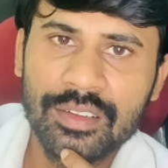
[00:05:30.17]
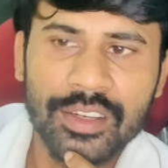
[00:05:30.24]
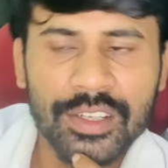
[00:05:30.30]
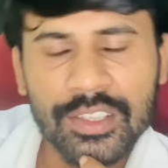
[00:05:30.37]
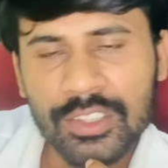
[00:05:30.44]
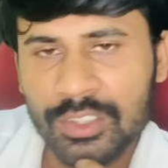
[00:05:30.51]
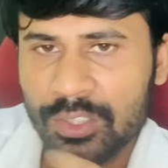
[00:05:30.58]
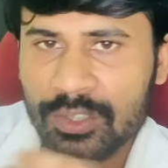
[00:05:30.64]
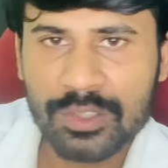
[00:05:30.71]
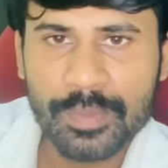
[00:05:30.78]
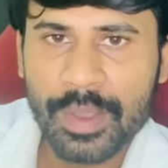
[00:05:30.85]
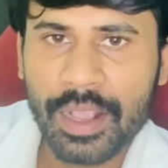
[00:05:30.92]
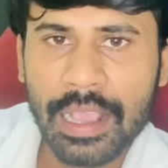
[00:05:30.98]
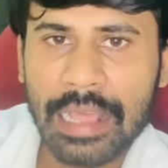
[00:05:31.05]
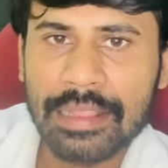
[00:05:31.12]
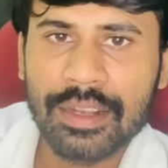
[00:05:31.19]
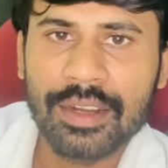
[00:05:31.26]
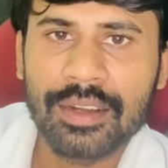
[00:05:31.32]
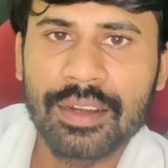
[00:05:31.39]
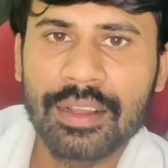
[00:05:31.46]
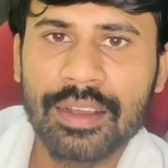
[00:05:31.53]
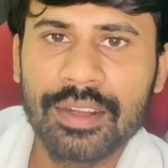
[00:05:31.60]
నీకు తెలుసు మేము
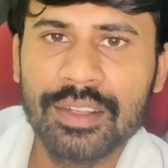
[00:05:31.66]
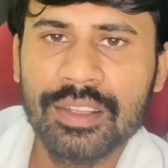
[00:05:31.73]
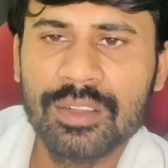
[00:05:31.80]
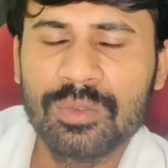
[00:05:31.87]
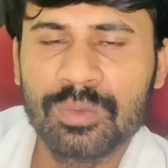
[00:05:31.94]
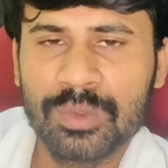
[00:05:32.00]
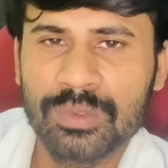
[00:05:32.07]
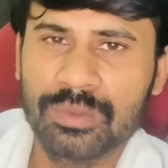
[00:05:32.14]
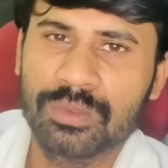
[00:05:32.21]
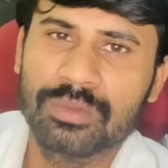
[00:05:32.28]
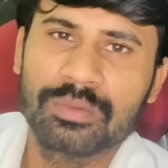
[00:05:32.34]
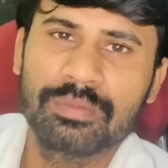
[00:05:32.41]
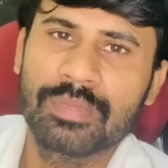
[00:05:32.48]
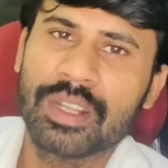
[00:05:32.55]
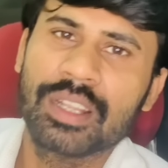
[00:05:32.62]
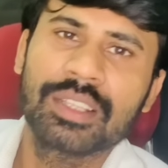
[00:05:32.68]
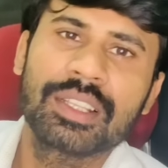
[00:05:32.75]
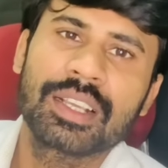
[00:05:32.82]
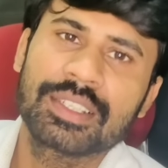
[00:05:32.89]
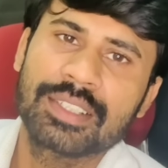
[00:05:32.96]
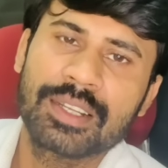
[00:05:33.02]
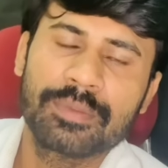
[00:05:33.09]
కాదన్నట్లా కానీ వద్దు మరీ
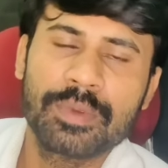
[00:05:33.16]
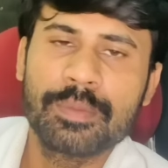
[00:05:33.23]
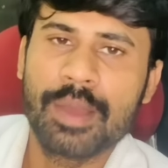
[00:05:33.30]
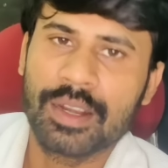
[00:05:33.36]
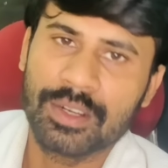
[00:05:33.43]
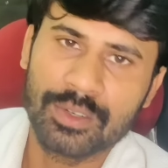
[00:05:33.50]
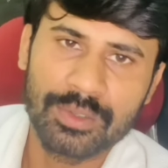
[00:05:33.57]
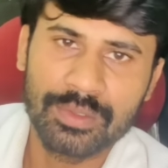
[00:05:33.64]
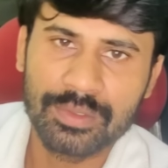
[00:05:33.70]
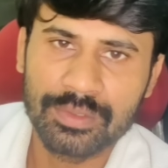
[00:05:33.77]
దిగజారిపోయి మాట్లాడు